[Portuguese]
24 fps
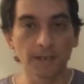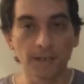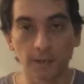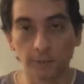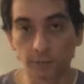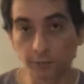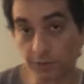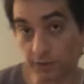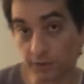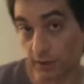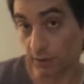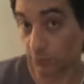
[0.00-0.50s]
eu
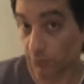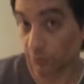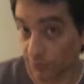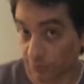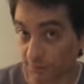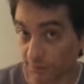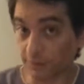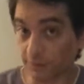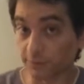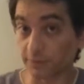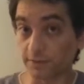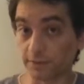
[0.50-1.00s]
vou ensinar
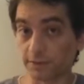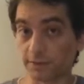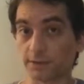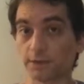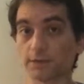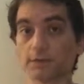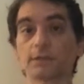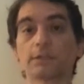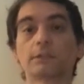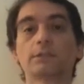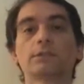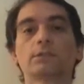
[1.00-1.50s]
você a
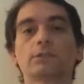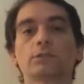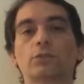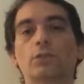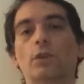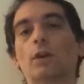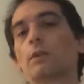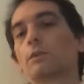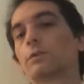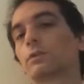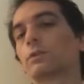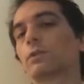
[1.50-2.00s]
fazer
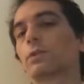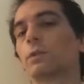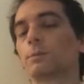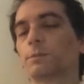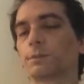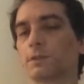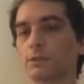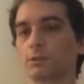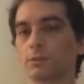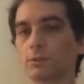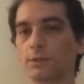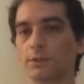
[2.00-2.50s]
jogos de
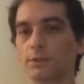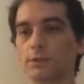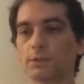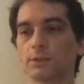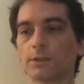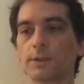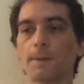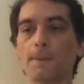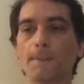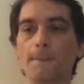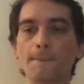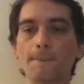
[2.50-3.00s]
computadores.